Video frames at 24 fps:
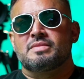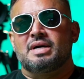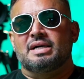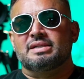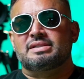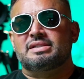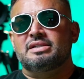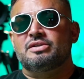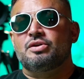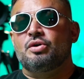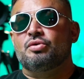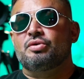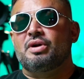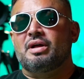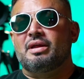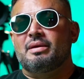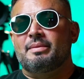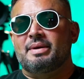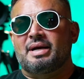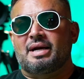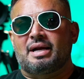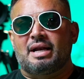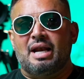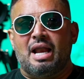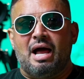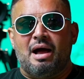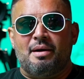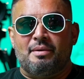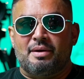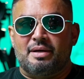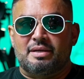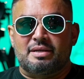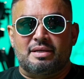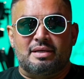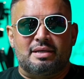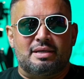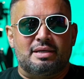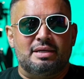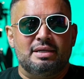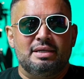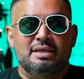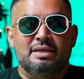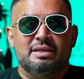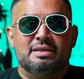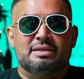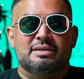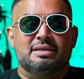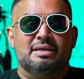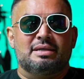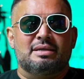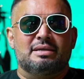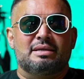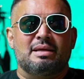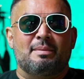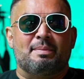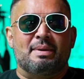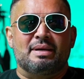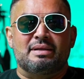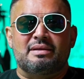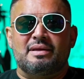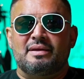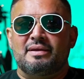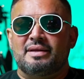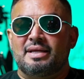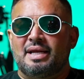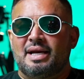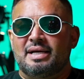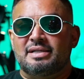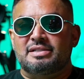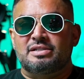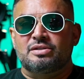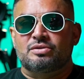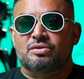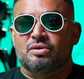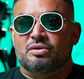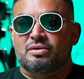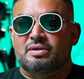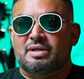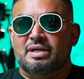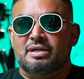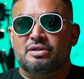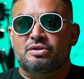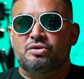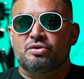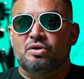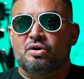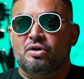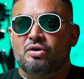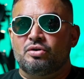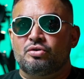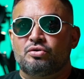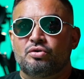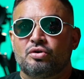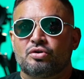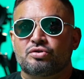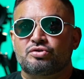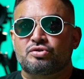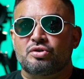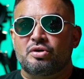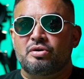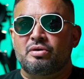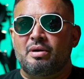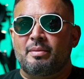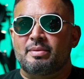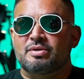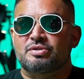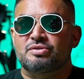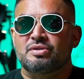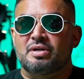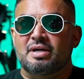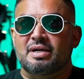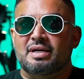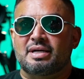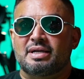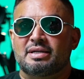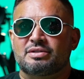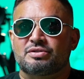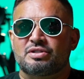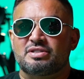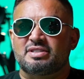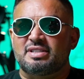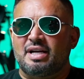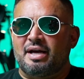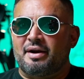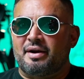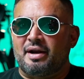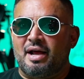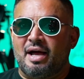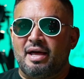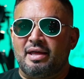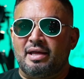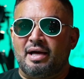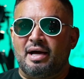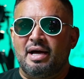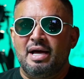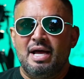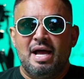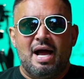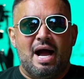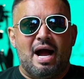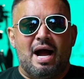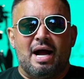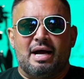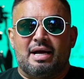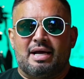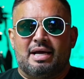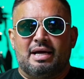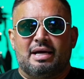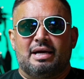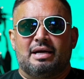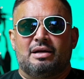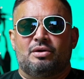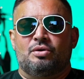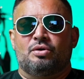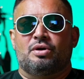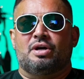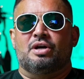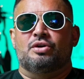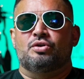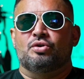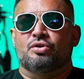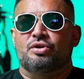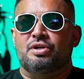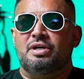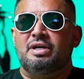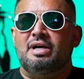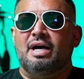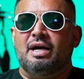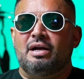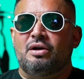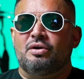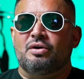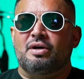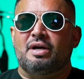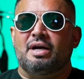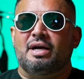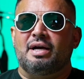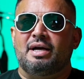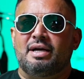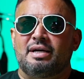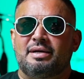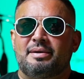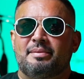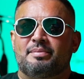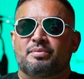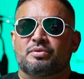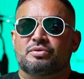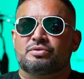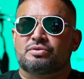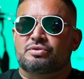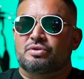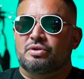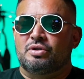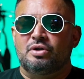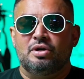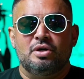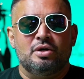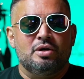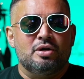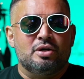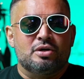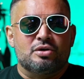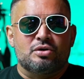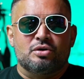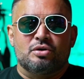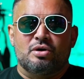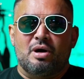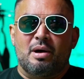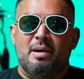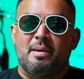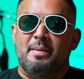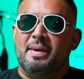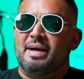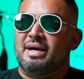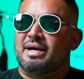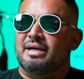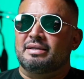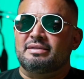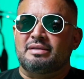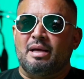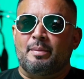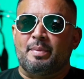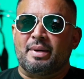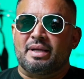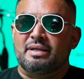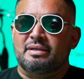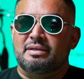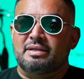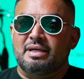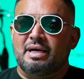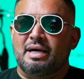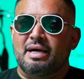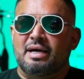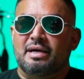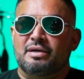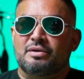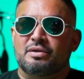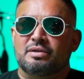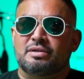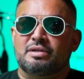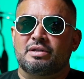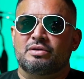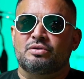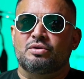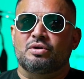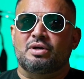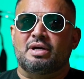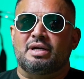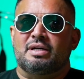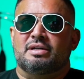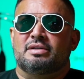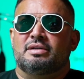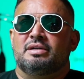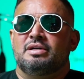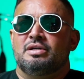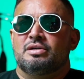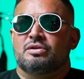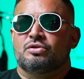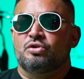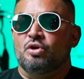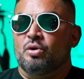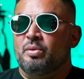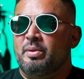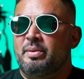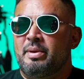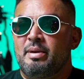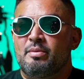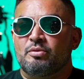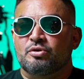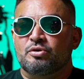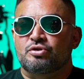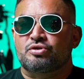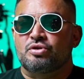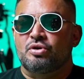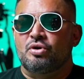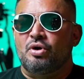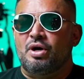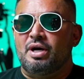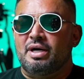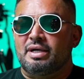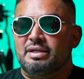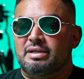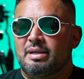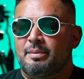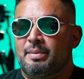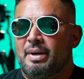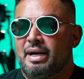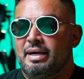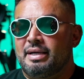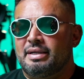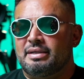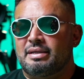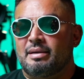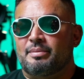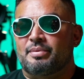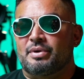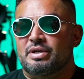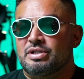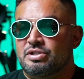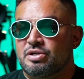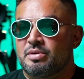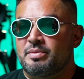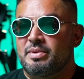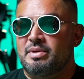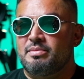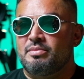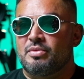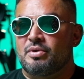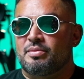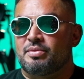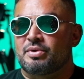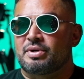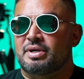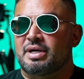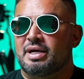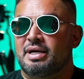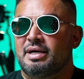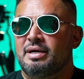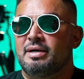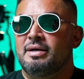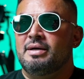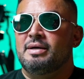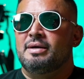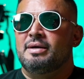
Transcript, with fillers: Ha sido una de mis claves de de, parte del éxito, que yo no soy una persona que soy cerrada a que lo que yo diga es lo que es y punto. Mm. No, a mí me encanta aprender, yo entiendo que no vivimos solos en este planeta por eso mismo, porque